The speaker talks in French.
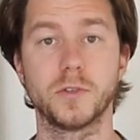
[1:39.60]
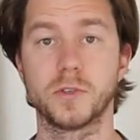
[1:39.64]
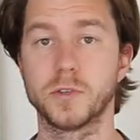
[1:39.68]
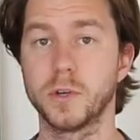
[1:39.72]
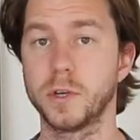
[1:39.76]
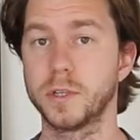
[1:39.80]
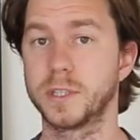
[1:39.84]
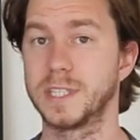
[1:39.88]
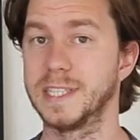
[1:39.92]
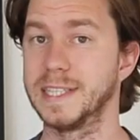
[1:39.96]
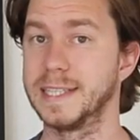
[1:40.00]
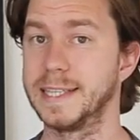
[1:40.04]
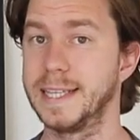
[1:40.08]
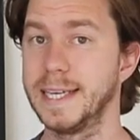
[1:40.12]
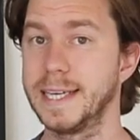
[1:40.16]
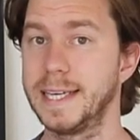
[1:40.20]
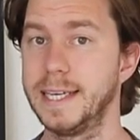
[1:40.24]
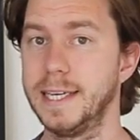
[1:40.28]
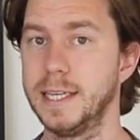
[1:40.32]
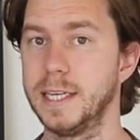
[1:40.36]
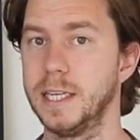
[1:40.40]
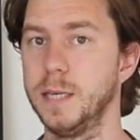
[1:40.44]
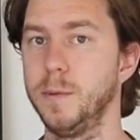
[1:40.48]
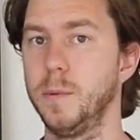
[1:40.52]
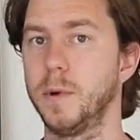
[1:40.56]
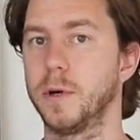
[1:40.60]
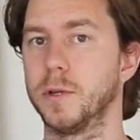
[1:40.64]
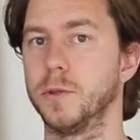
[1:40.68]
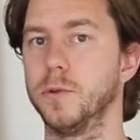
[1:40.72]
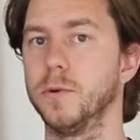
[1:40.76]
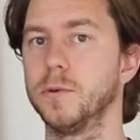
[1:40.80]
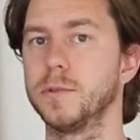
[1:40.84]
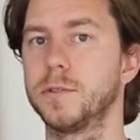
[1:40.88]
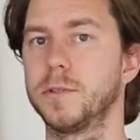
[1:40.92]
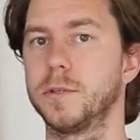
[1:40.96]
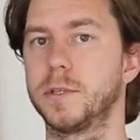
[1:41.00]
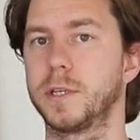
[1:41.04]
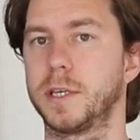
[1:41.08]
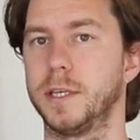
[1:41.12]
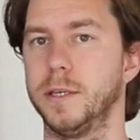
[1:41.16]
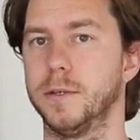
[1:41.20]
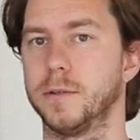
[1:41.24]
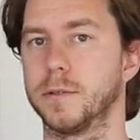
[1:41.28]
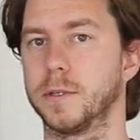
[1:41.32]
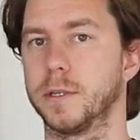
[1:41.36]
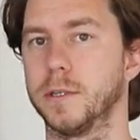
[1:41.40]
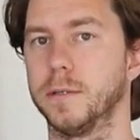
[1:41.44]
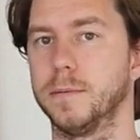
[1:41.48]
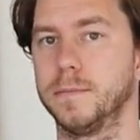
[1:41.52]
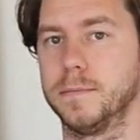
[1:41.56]
une sorte d'équilibre dans ce
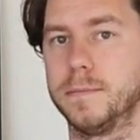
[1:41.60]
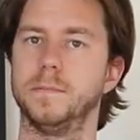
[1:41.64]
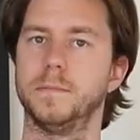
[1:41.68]
triangle.